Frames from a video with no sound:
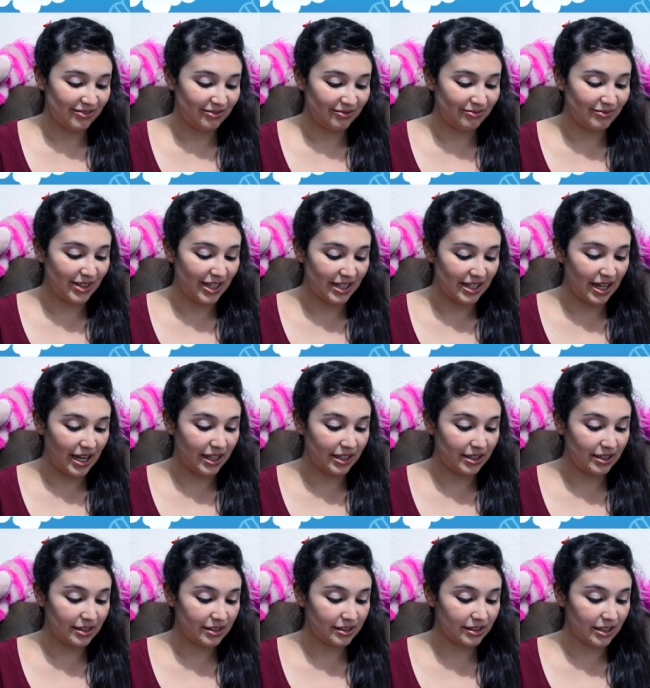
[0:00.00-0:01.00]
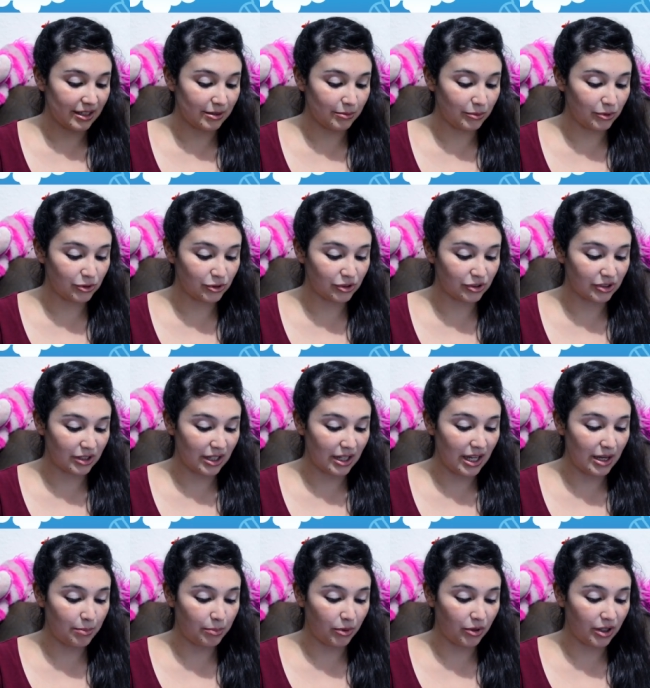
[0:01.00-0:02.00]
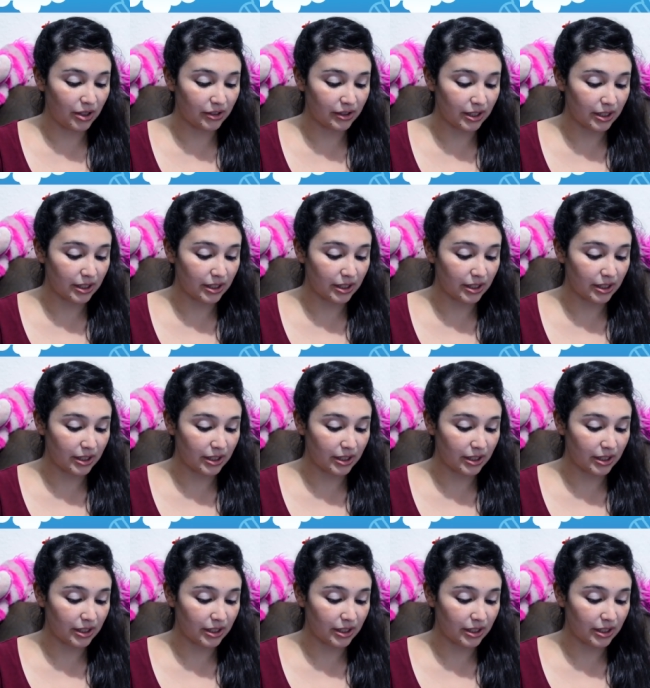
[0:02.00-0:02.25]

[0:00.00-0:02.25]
Bien, ahí tenemos el poder